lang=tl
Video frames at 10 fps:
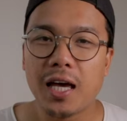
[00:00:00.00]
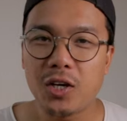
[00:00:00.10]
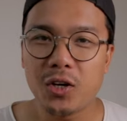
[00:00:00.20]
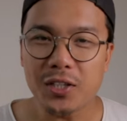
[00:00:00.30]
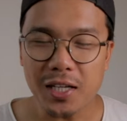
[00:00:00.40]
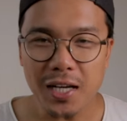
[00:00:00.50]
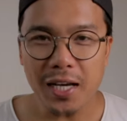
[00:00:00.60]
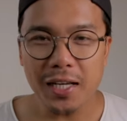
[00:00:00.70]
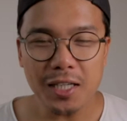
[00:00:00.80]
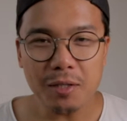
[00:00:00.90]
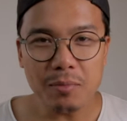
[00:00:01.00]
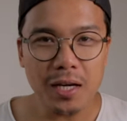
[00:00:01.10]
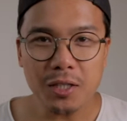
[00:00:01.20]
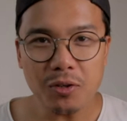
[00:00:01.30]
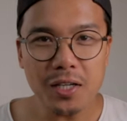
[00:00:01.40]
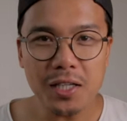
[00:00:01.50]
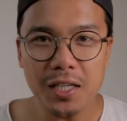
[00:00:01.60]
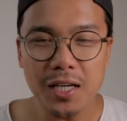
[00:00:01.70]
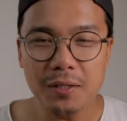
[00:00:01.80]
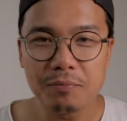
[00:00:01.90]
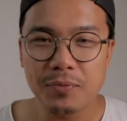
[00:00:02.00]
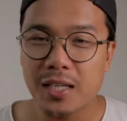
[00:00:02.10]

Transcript: Yun, kagaya ng nabanggit ko kanina,